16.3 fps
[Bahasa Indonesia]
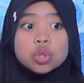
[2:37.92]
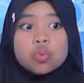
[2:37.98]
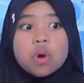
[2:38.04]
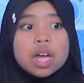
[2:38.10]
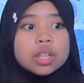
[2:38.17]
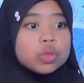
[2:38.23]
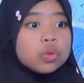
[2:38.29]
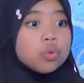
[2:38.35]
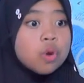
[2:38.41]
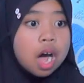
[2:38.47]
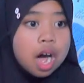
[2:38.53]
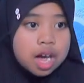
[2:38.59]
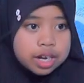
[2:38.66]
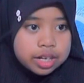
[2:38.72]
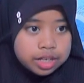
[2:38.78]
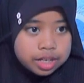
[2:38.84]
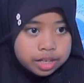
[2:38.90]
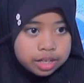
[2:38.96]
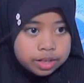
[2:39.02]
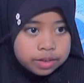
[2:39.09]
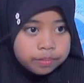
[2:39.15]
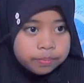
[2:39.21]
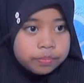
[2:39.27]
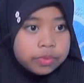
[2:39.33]
Suatu hari,
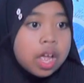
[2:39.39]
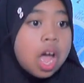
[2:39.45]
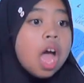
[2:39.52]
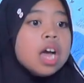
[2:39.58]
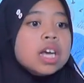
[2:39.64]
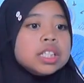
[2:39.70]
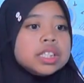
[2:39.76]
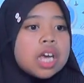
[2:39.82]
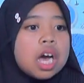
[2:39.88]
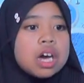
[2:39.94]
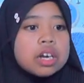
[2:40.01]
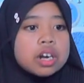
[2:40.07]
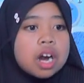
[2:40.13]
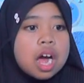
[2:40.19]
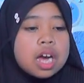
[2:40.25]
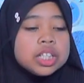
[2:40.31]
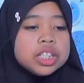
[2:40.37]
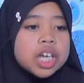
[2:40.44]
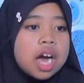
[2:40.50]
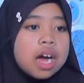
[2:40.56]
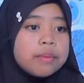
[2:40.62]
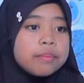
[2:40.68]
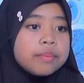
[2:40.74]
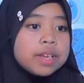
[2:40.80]
sang
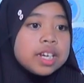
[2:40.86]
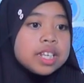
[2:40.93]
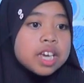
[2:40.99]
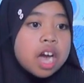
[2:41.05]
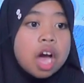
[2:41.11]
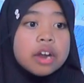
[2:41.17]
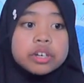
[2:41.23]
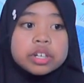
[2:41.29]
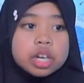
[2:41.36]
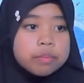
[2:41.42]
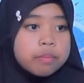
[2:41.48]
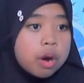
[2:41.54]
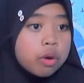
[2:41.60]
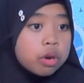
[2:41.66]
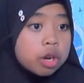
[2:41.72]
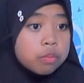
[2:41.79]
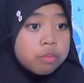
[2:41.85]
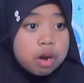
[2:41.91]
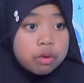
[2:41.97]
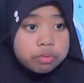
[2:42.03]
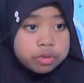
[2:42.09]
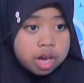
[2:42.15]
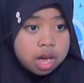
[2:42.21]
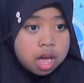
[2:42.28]
raja melihat
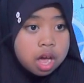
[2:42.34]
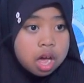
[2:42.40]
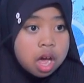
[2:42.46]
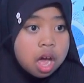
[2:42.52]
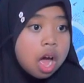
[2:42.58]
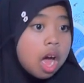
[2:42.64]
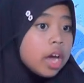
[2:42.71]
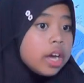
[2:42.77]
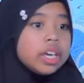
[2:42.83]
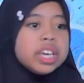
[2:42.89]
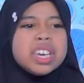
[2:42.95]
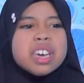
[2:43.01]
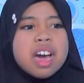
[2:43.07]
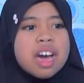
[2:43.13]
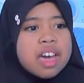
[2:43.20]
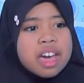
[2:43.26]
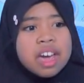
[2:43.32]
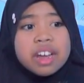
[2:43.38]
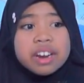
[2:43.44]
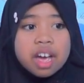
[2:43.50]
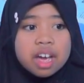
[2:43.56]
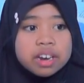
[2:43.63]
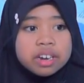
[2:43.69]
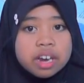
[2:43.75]
kerbau-kerbaunya. Ia
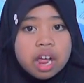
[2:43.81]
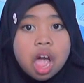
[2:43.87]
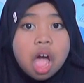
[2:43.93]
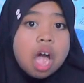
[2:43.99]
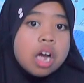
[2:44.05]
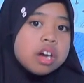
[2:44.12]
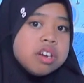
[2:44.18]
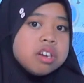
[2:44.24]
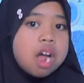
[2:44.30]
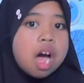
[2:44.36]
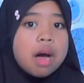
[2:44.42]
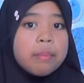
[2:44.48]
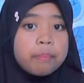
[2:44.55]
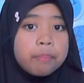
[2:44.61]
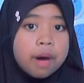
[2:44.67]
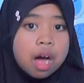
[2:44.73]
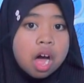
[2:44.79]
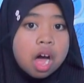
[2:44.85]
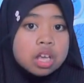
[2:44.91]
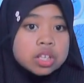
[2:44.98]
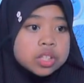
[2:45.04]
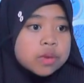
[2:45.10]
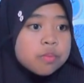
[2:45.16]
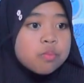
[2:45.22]
heran
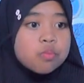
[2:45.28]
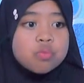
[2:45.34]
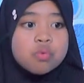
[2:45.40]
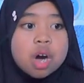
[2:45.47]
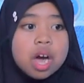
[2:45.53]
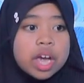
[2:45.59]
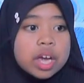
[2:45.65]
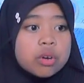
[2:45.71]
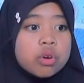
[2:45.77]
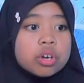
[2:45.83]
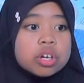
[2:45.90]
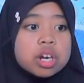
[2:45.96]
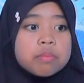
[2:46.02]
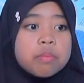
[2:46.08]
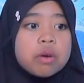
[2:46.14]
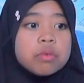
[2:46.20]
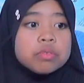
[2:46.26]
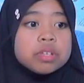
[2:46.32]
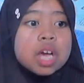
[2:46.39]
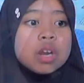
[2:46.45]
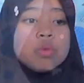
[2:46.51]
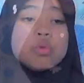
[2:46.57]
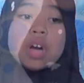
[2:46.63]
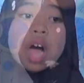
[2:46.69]
kenapa semua ekor kerbaunya